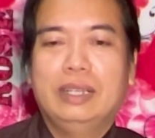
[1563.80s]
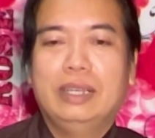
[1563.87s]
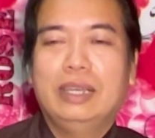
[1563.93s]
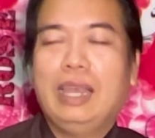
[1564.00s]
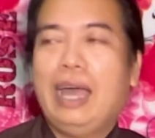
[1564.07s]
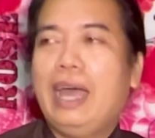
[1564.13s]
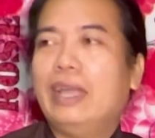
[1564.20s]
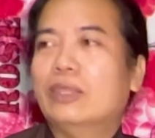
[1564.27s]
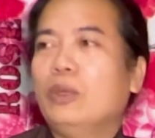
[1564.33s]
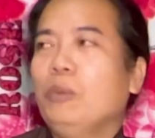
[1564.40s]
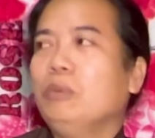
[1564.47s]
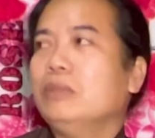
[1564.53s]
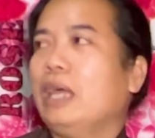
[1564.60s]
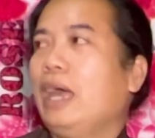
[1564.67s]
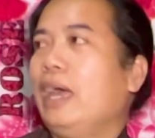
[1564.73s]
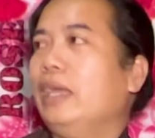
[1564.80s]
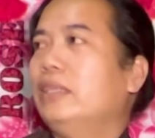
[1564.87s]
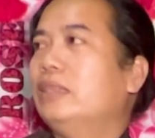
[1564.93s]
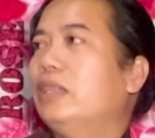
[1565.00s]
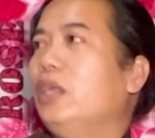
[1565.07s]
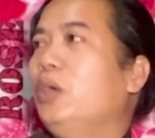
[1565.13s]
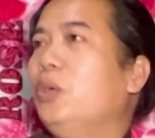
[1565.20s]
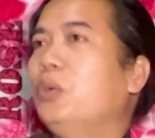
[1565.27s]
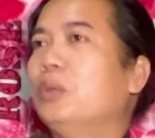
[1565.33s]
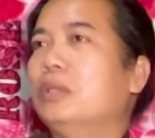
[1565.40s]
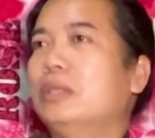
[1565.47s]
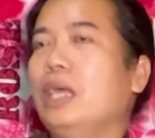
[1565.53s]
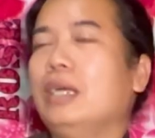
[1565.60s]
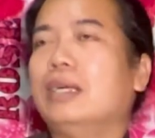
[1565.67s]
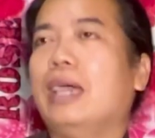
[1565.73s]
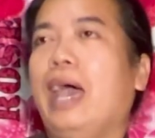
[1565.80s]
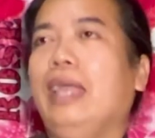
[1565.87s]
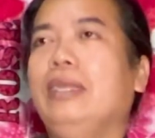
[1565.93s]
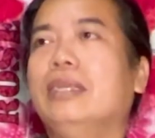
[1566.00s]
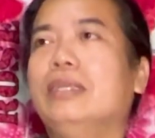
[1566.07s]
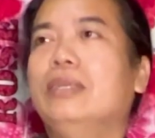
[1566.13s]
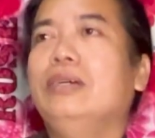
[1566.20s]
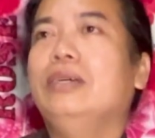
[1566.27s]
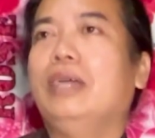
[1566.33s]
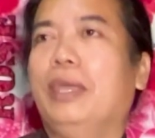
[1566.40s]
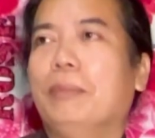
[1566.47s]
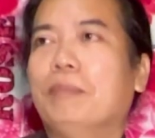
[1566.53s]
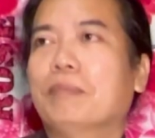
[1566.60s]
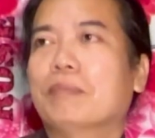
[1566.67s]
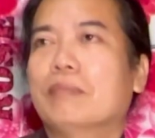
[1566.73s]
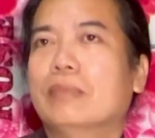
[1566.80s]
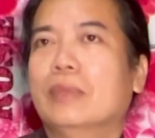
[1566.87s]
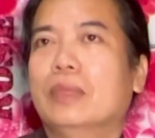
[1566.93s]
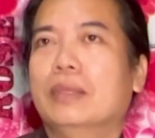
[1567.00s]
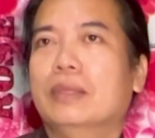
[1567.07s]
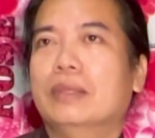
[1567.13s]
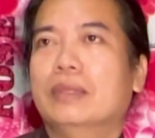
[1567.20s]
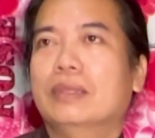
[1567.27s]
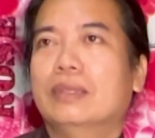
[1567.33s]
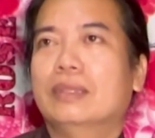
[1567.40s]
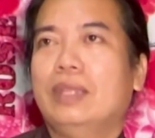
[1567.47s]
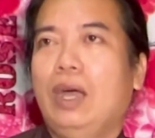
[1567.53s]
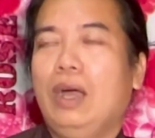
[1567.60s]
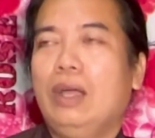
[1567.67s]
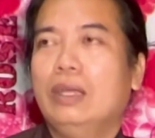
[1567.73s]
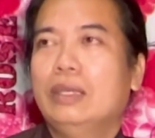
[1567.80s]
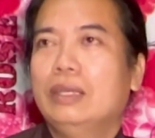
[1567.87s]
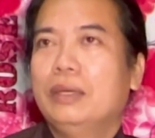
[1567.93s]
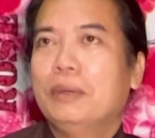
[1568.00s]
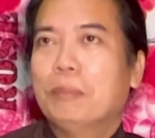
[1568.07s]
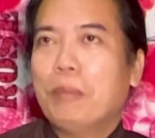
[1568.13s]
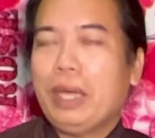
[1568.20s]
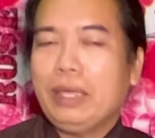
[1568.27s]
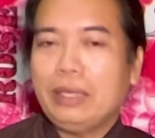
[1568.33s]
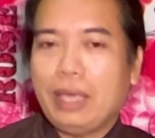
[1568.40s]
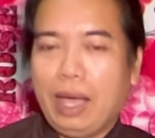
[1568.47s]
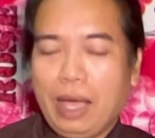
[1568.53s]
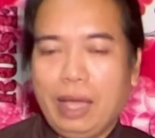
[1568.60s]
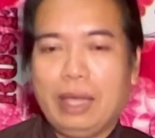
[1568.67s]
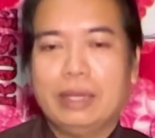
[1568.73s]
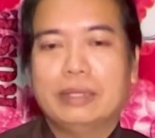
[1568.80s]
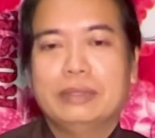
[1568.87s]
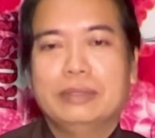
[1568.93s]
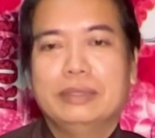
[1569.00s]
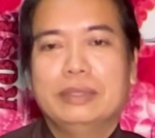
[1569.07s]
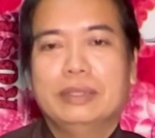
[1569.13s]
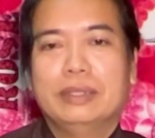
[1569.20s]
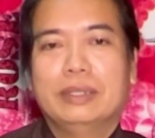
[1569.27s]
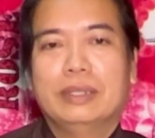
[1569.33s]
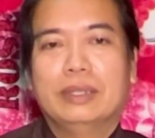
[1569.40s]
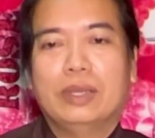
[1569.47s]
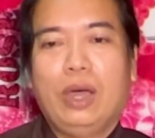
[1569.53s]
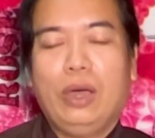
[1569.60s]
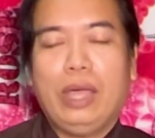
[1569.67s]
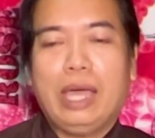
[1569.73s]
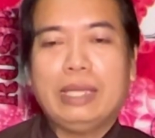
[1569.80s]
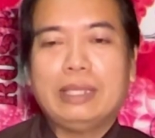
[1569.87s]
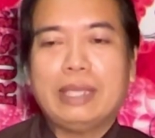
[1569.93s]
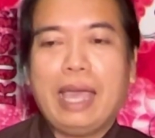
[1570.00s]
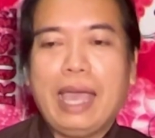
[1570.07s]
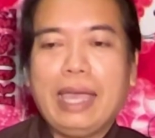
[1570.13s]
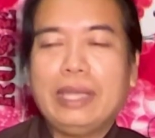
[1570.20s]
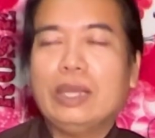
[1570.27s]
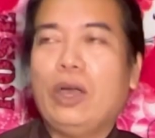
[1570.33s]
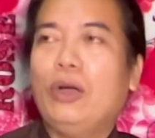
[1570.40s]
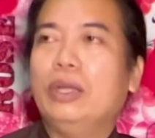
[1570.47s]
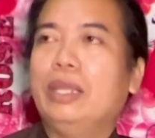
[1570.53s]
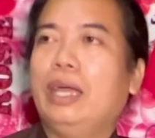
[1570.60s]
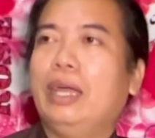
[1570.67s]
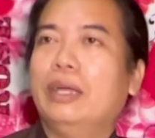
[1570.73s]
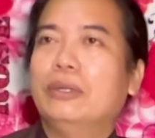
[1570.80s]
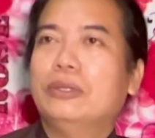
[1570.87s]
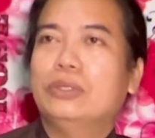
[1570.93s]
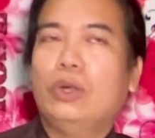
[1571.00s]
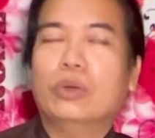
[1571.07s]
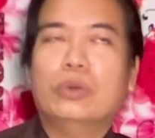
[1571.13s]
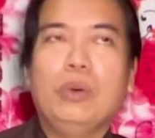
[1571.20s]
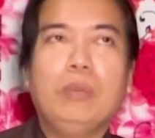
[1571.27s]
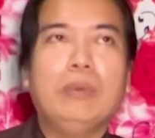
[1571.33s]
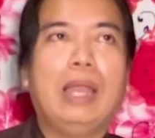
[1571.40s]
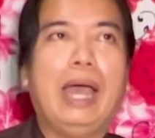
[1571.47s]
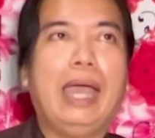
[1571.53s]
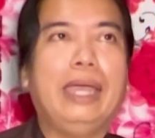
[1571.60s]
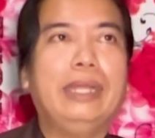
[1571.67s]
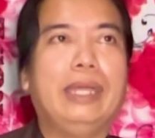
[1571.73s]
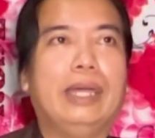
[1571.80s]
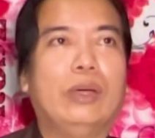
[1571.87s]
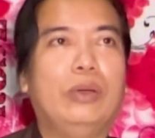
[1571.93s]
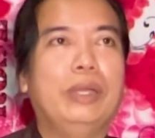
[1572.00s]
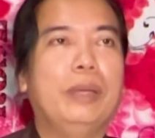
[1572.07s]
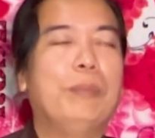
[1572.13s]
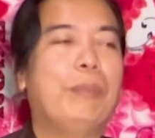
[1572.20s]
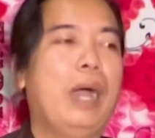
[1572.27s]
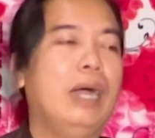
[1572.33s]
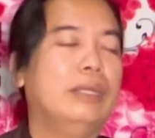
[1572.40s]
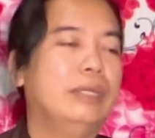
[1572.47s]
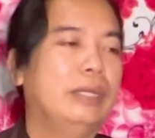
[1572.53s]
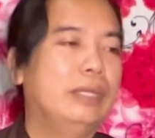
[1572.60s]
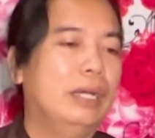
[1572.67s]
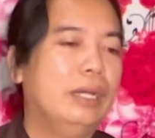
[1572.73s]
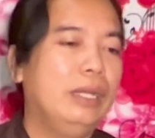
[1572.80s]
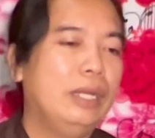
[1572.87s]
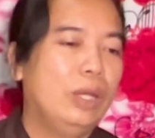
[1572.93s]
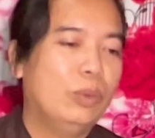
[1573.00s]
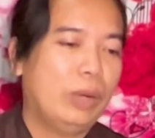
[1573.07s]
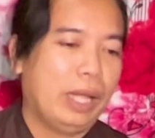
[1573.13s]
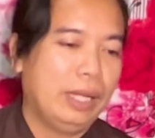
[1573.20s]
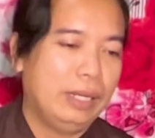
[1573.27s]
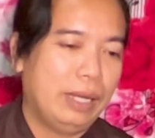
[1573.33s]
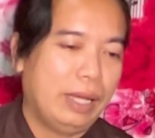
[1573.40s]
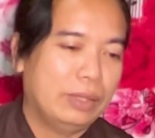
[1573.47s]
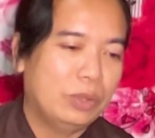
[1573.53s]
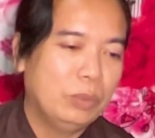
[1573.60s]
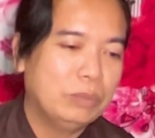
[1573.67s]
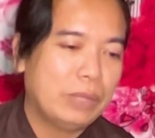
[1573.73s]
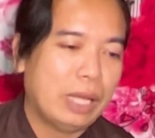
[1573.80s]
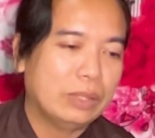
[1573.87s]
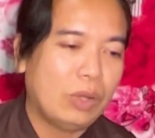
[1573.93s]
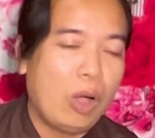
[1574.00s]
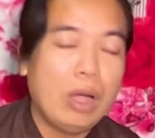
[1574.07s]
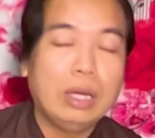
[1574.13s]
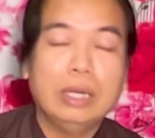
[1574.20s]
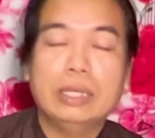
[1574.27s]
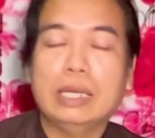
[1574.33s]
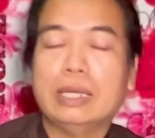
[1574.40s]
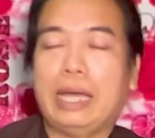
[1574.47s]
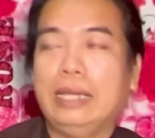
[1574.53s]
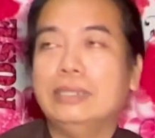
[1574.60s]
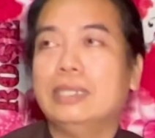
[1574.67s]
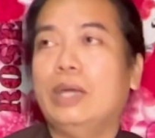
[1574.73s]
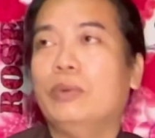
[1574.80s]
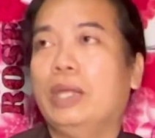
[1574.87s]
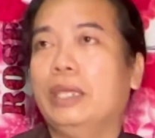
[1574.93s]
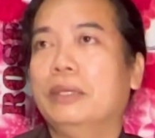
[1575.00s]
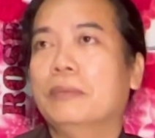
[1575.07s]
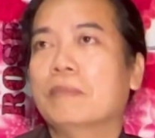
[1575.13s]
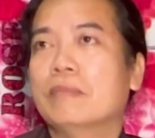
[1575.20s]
là chúng ta tiêu tất cả những chướng nghiệp đó bây giờ rồi ăn chay rồi nè rồi cúng lại nè rồi niệm phật thì những cái điều này là chúng ta thoát đi cái cảnh sau này